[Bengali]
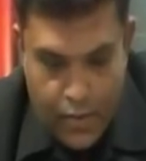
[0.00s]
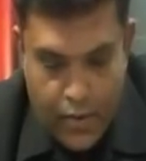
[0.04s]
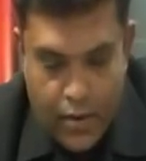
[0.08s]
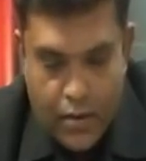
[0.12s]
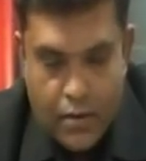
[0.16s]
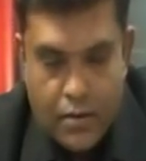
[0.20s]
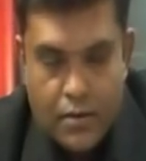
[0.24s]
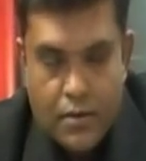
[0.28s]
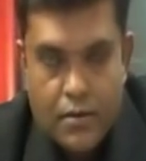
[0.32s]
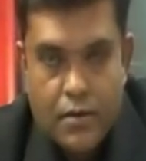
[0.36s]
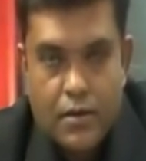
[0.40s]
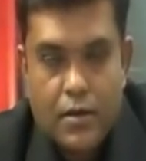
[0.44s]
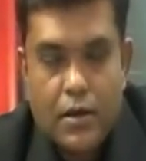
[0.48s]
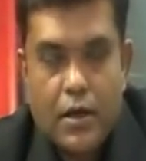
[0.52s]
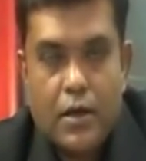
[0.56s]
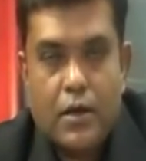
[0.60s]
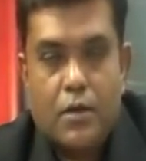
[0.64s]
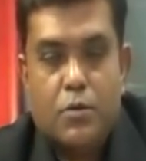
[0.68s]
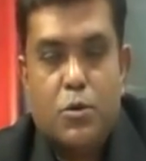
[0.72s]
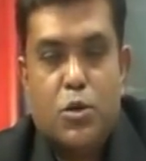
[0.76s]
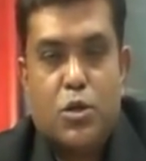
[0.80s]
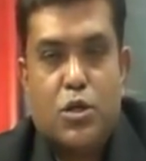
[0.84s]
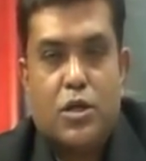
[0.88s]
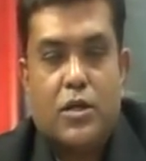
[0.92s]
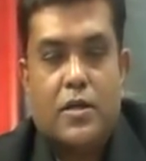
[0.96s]
হ্যালো
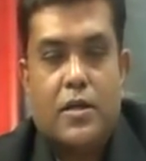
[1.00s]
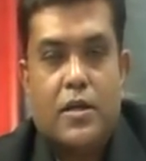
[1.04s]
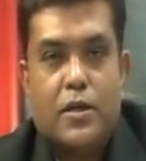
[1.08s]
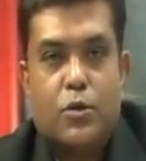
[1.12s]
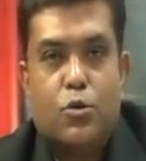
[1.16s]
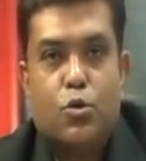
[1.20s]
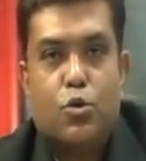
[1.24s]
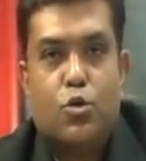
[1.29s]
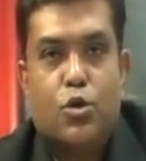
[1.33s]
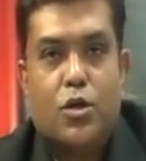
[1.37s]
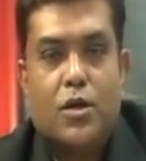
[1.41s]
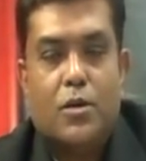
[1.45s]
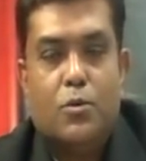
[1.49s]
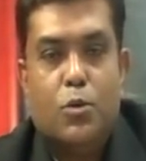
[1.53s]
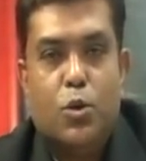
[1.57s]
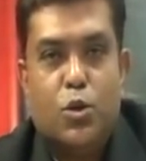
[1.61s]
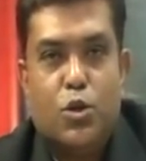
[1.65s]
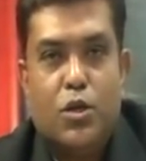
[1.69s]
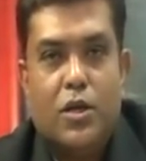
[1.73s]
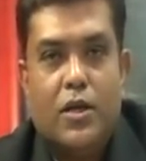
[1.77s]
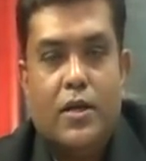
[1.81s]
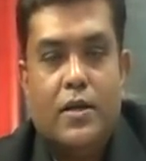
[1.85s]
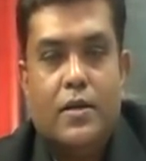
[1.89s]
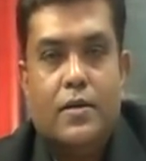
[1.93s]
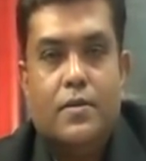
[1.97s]
নমস্কার দাদা
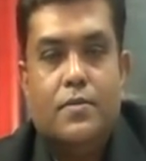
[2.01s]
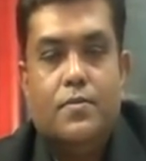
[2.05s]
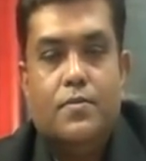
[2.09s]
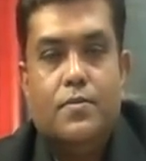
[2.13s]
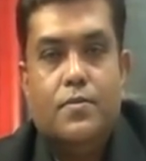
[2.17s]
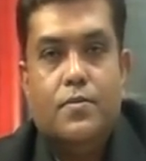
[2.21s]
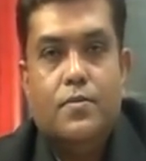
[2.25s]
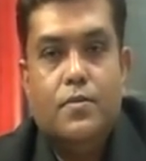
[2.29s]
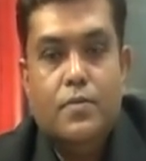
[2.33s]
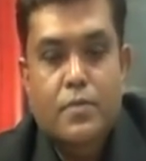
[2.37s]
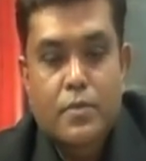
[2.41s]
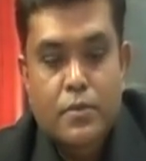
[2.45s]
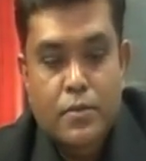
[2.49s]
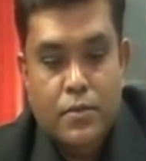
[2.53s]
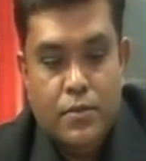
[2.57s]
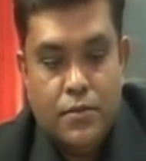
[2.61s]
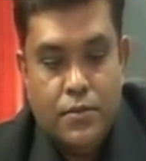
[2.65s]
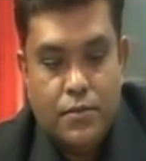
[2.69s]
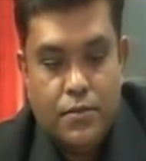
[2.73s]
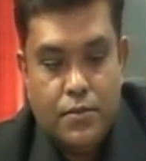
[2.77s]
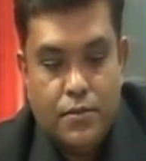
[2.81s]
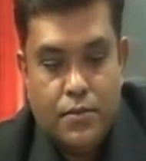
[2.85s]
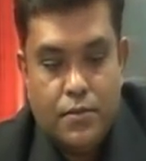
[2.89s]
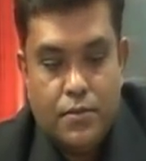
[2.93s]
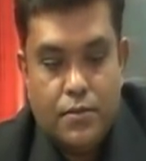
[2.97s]
বলছিলেন
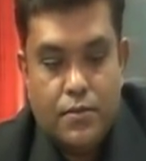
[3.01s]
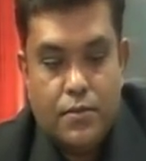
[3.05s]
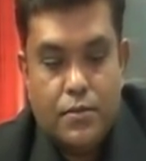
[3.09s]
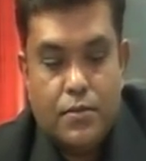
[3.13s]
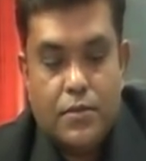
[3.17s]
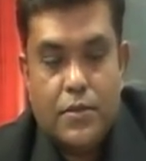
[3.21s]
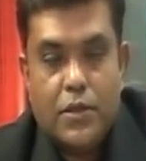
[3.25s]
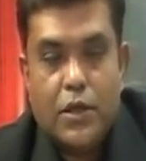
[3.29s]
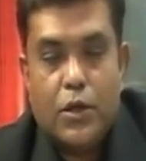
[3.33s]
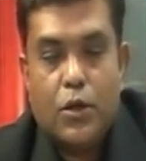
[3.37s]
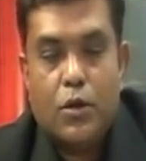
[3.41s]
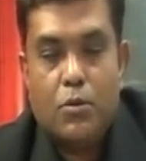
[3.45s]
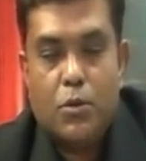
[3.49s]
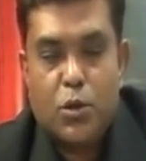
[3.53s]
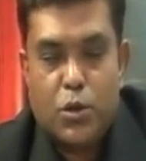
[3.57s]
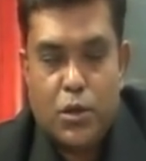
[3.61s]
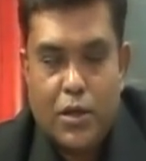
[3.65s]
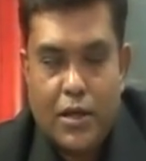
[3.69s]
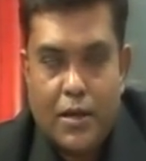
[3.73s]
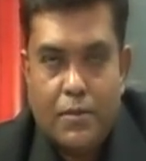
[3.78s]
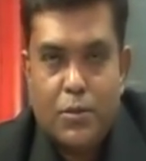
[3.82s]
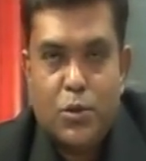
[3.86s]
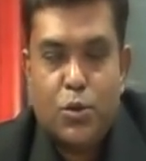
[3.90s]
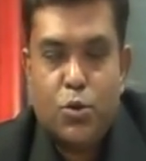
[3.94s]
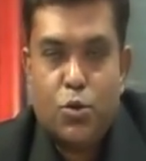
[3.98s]
হ্যালো নমস্কার
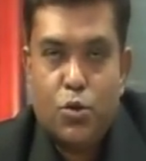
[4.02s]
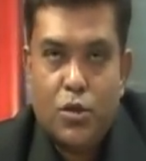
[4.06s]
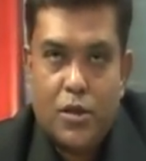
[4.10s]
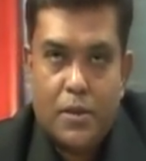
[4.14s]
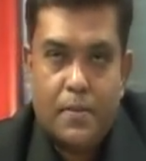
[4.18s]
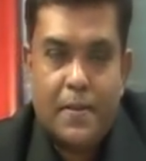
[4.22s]
আমি শুনতে